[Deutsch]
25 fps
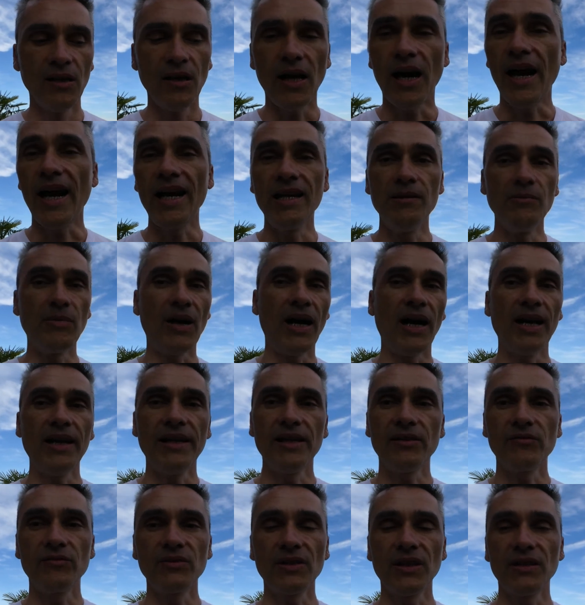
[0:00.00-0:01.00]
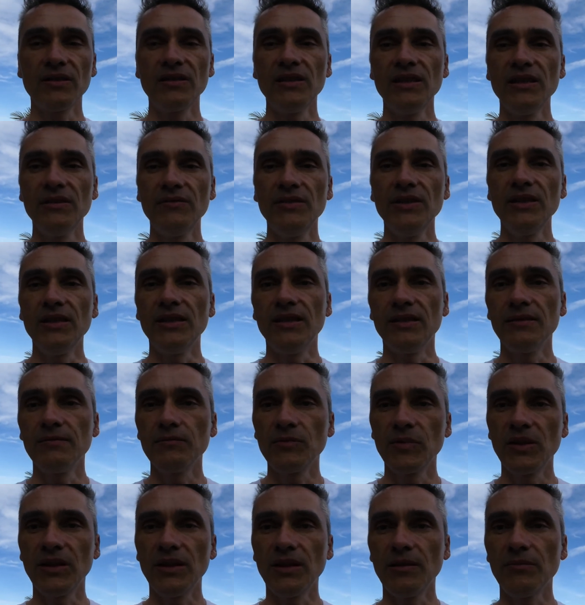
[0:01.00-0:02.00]
einmalig und dann nie wieder,
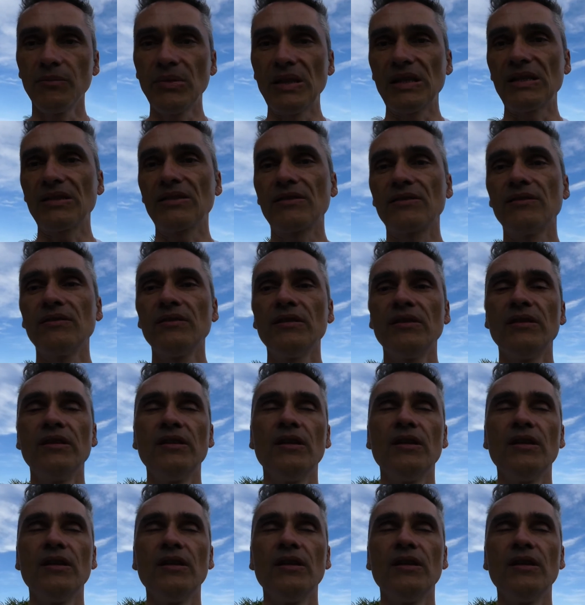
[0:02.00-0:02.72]
ja, am besten.